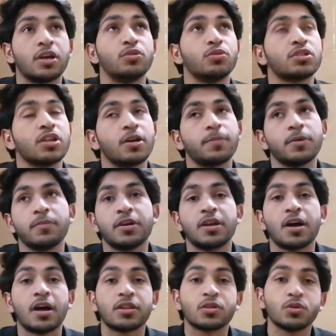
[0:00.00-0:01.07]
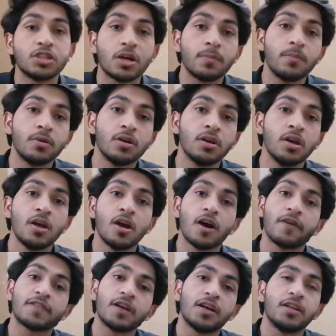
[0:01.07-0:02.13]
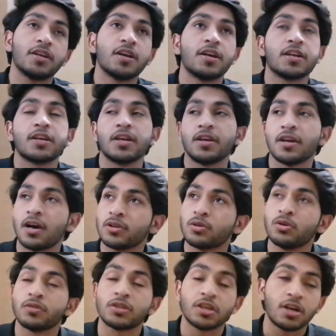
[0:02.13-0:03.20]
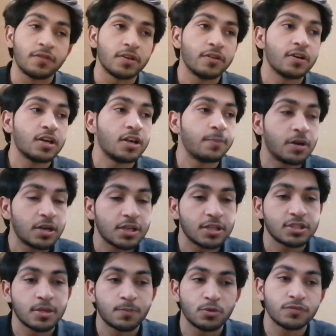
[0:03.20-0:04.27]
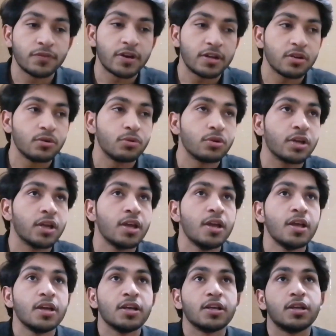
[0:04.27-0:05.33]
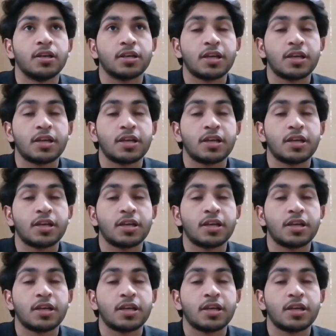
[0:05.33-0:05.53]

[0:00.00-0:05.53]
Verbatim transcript: वाला होता है दूसरा फिर मैं रात को जब अफ्तारी करके रात को तरावियाँ वगैरह पढ़ के सब कुछ फारिग होके